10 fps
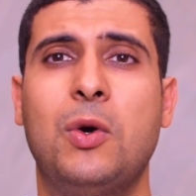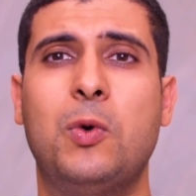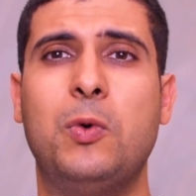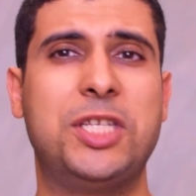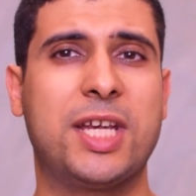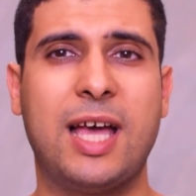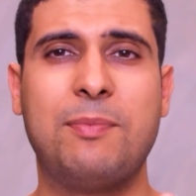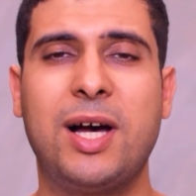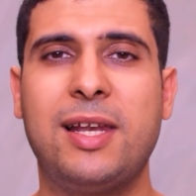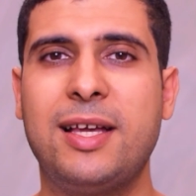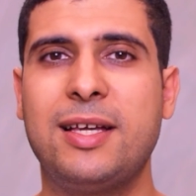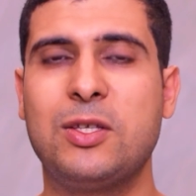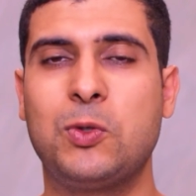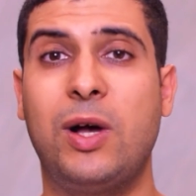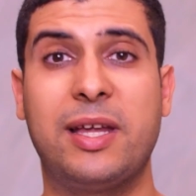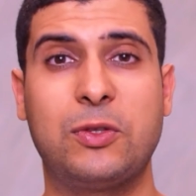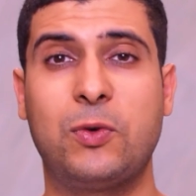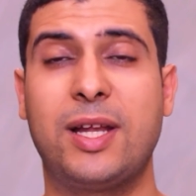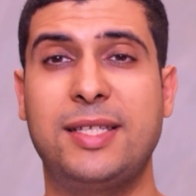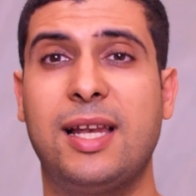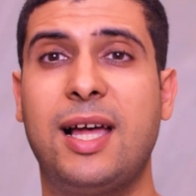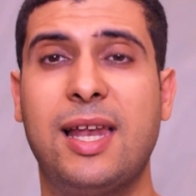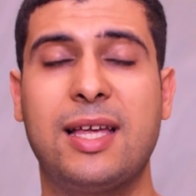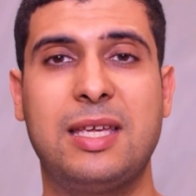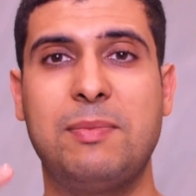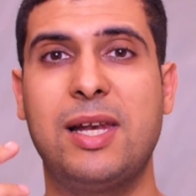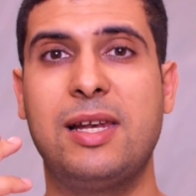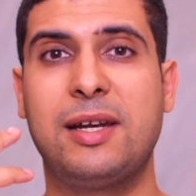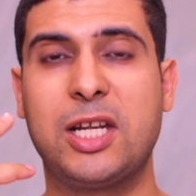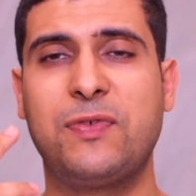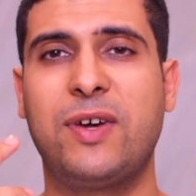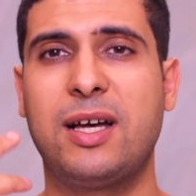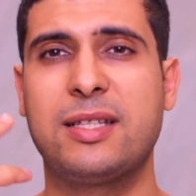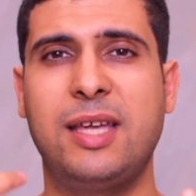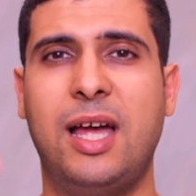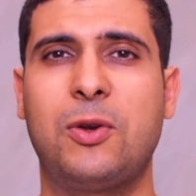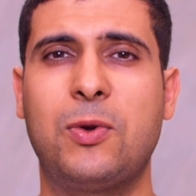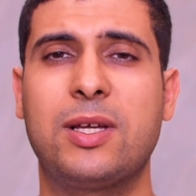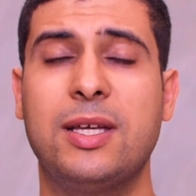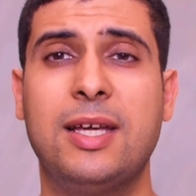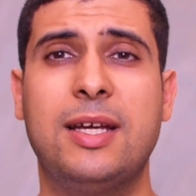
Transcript: ويجيك ان مالاز واعراض اخرى تاع القلق كيما الرشفه التعرق